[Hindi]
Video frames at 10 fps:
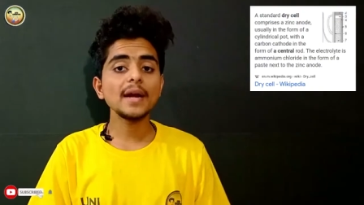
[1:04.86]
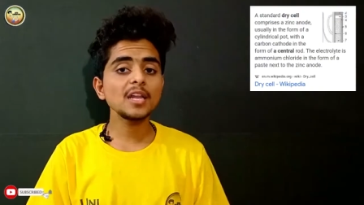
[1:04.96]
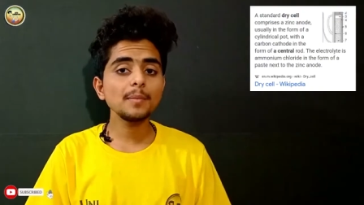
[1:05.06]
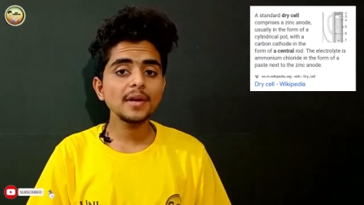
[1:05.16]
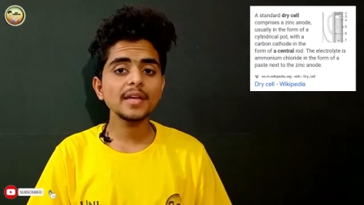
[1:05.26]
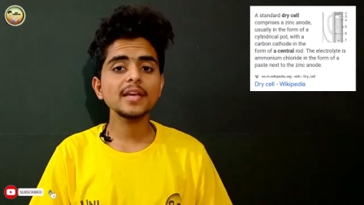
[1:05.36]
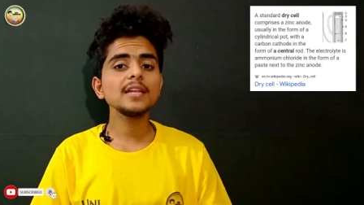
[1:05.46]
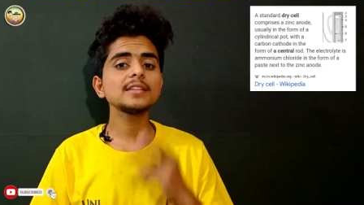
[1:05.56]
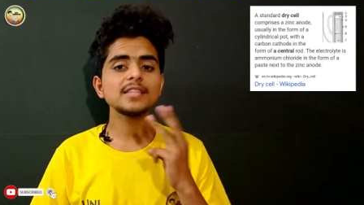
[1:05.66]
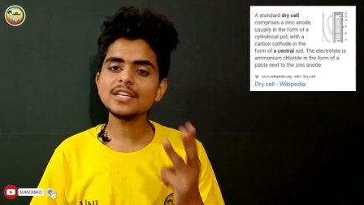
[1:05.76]
बैटरी बनने के
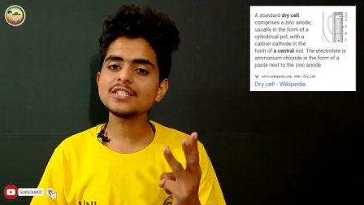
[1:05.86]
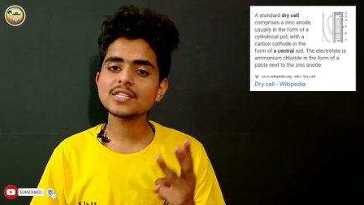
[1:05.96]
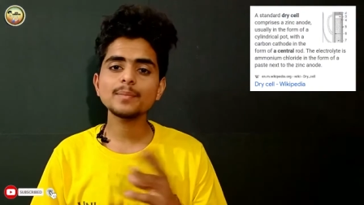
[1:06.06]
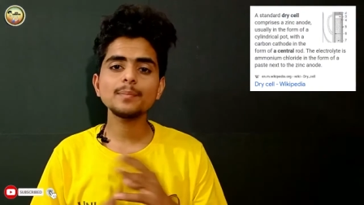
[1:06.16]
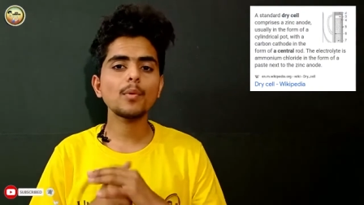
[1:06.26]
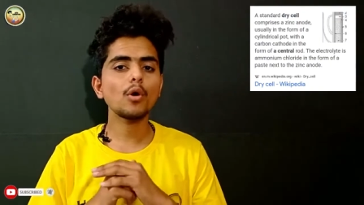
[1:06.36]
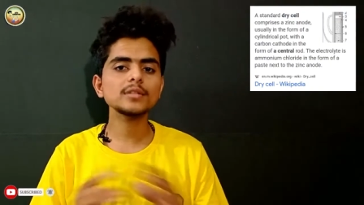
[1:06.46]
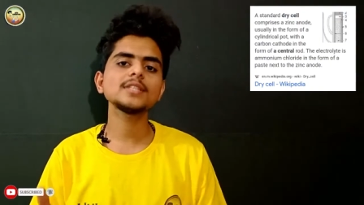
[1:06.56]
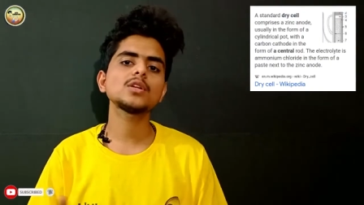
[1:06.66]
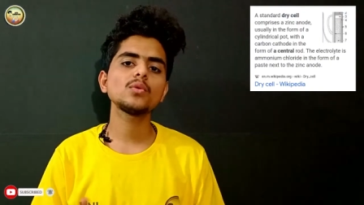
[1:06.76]
लिए तीन चीजें
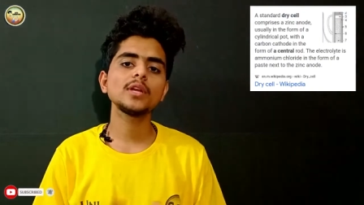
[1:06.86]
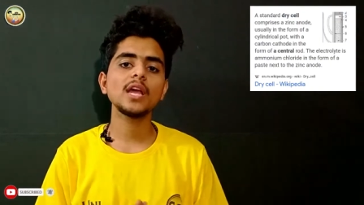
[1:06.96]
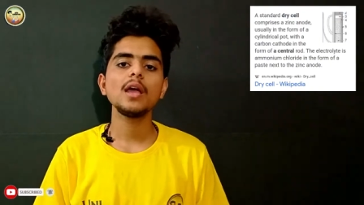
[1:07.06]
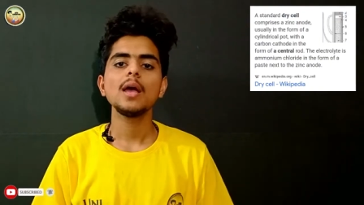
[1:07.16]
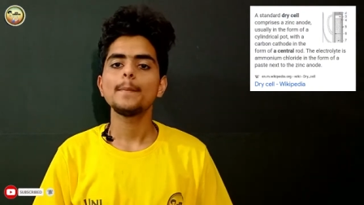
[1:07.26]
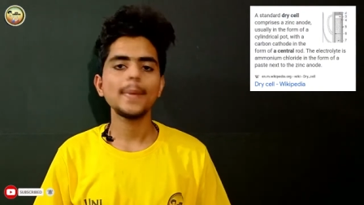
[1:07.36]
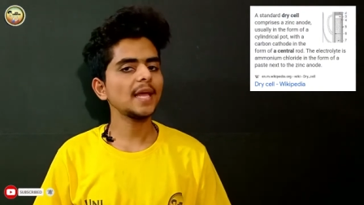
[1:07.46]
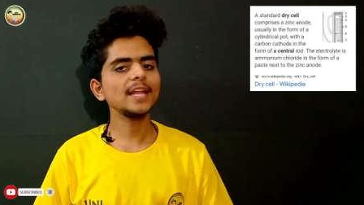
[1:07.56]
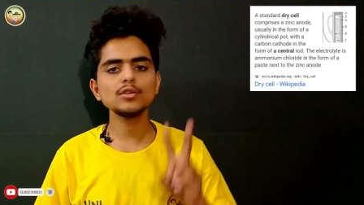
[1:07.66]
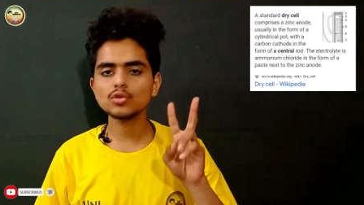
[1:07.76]
बहुत ही जरूरी है
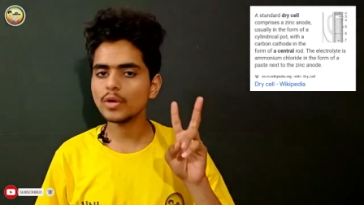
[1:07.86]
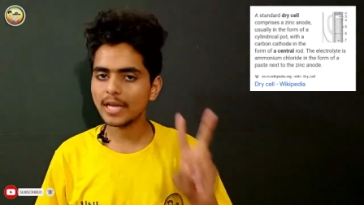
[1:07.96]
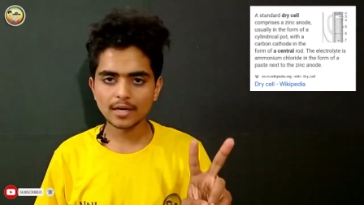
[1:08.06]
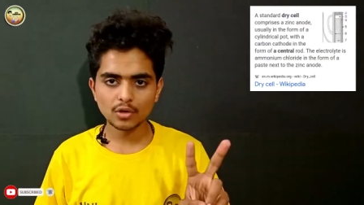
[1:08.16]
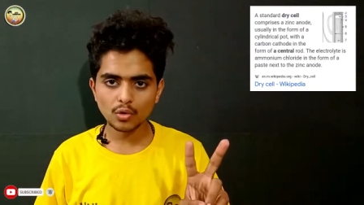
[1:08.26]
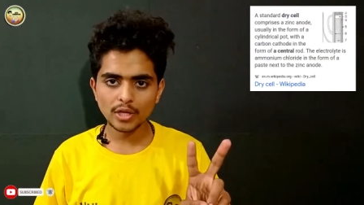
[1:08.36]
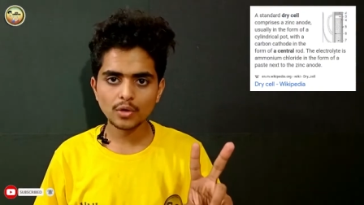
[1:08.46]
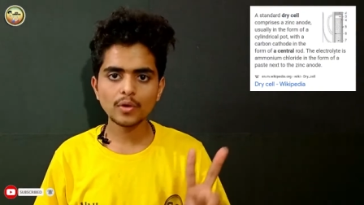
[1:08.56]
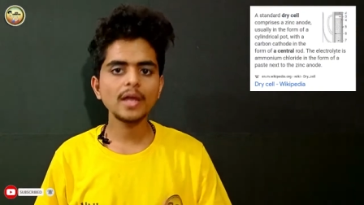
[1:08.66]
पहले दो तो इलेक्ट्रोड ही हो